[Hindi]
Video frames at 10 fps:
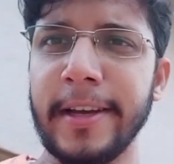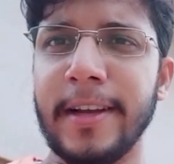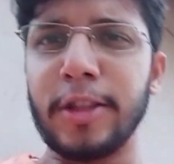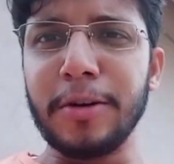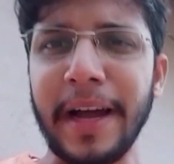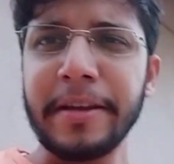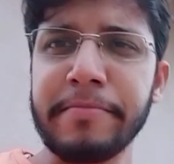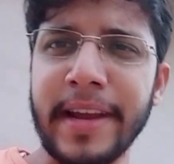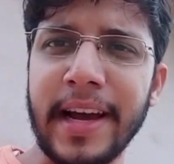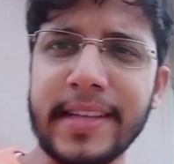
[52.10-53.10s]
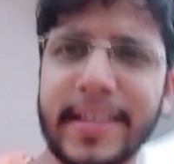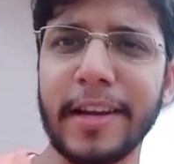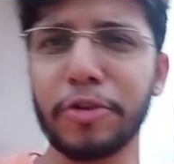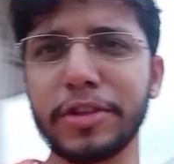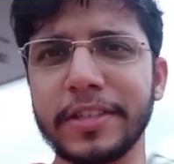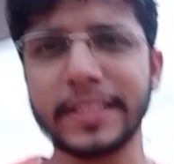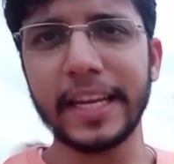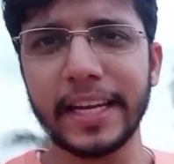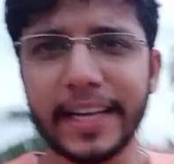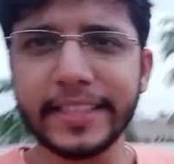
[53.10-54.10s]
तो भाई मनाजिर कुछ इस
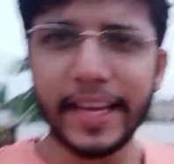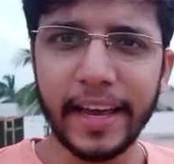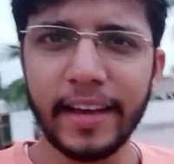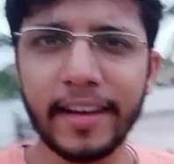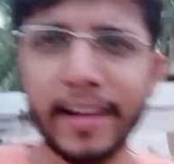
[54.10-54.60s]
तरीके से हैं